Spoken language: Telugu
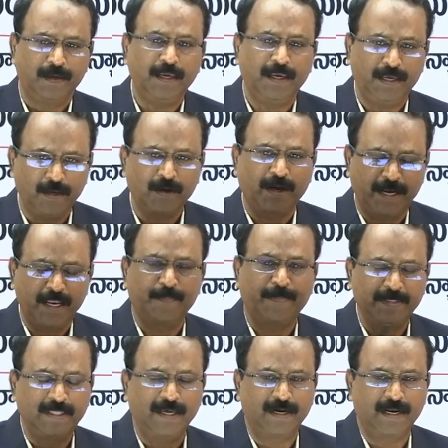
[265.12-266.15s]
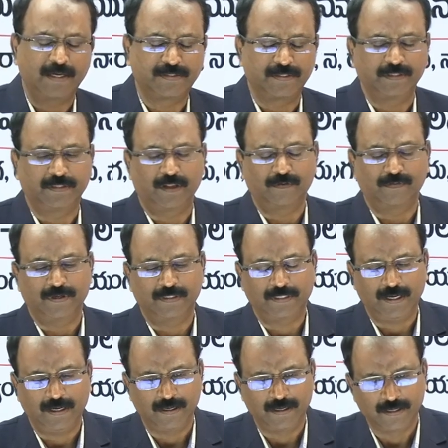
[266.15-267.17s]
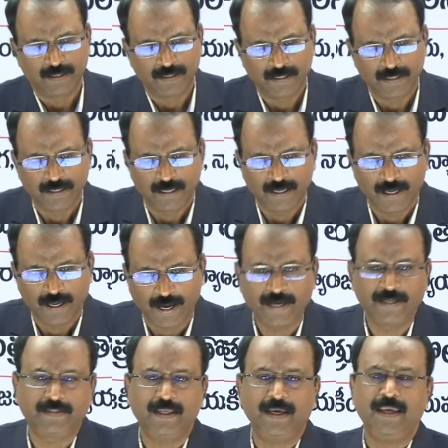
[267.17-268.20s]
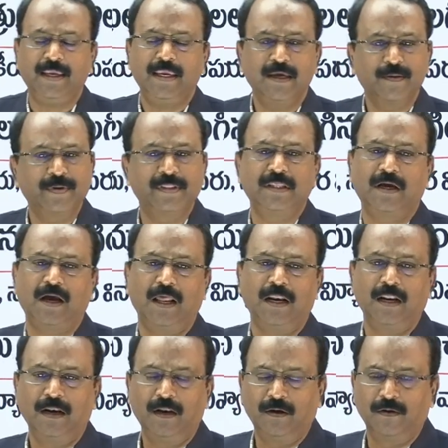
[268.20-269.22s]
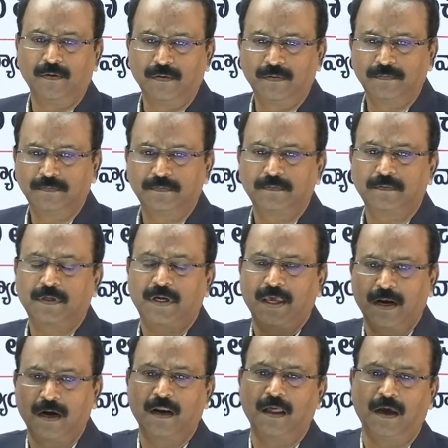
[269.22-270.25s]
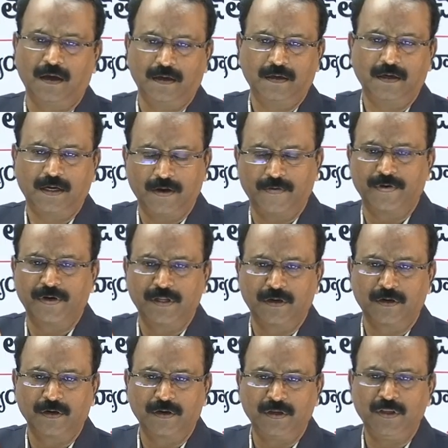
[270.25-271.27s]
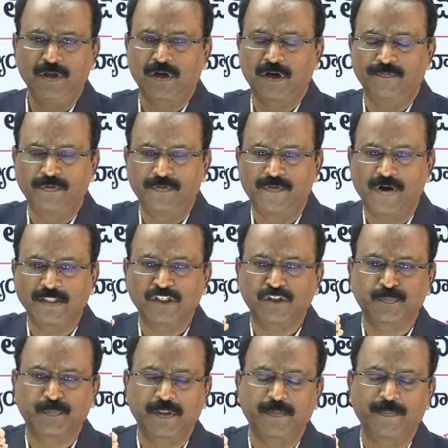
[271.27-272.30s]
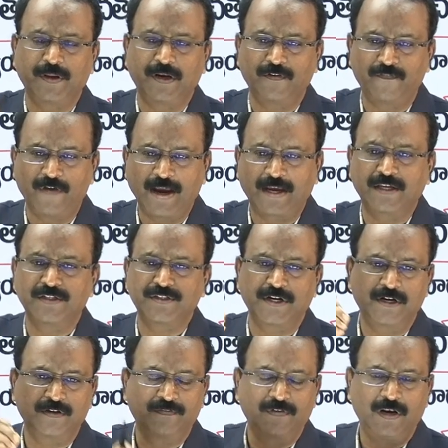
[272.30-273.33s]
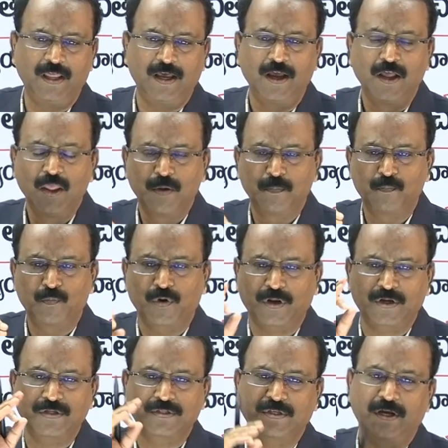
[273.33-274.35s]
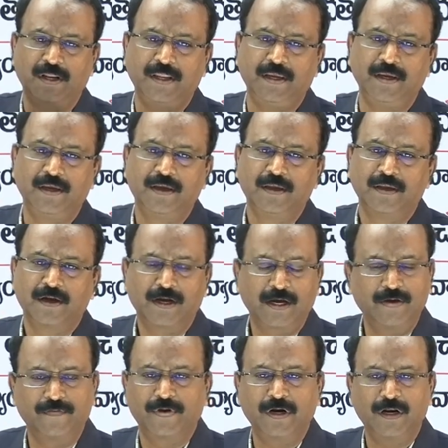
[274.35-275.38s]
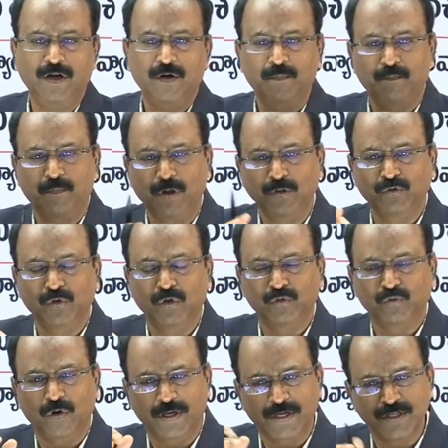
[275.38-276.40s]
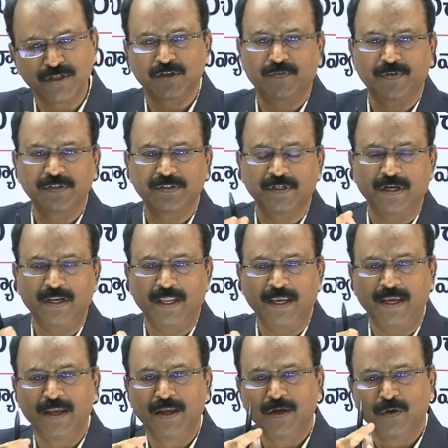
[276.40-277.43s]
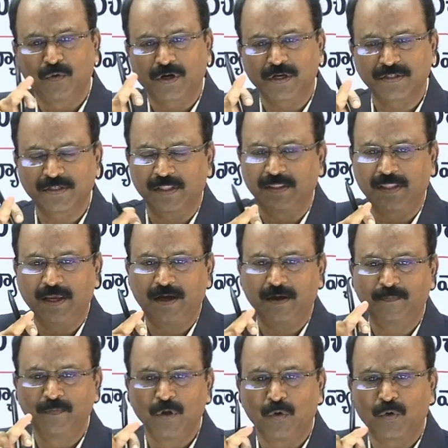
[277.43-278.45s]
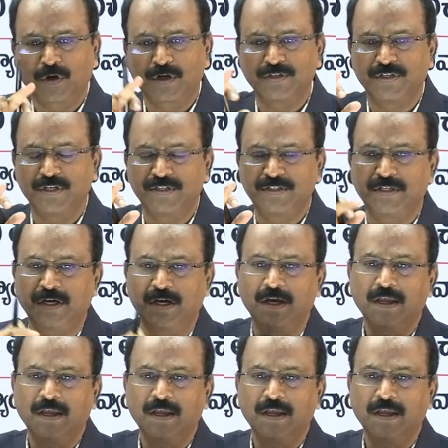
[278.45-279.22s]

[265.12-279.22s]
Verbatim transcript: ఈ యొక్క నేపథ్యాన్ని రాసిన తర్వాత అయితే ఈ మధ్య కాలంలో కేరళ గవర్నర్ ఈ యొక్క వివాదాస్పదమైన వ్యాఖ్య చేయడం వల్ల మరొకసారి గవర్నర్ మంత్రులు తొలగించవచ్చా అనే ఒక సందేహం ఒక చర్చ